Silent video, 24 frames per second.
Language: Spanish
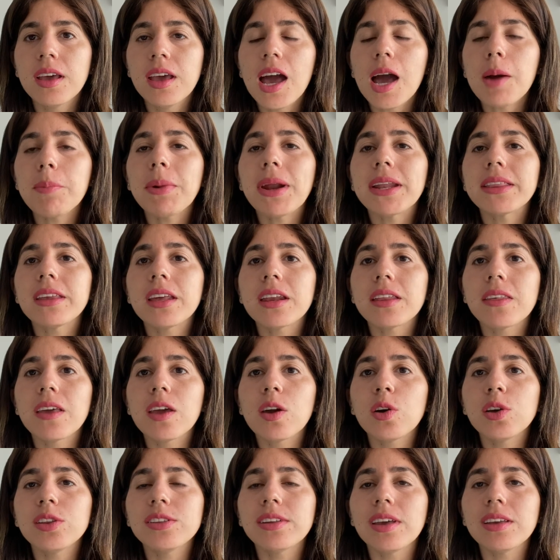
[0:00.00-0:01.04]
A partir
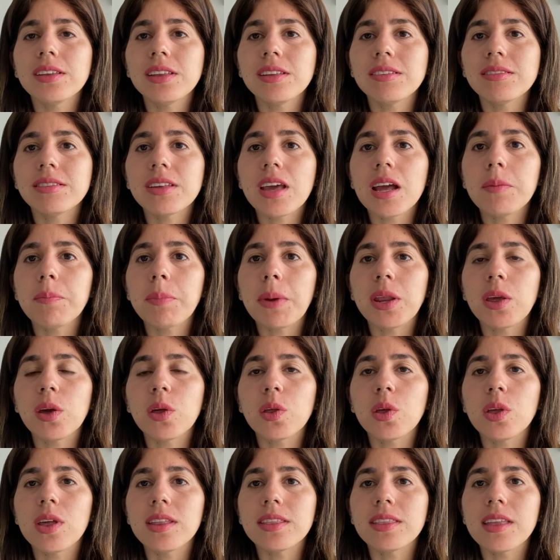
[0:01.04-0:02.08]
de hoy se inicia el
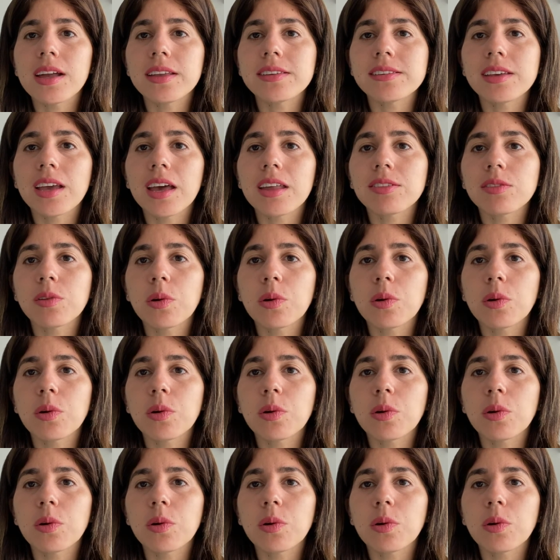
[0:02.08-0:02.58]
periodo de tachas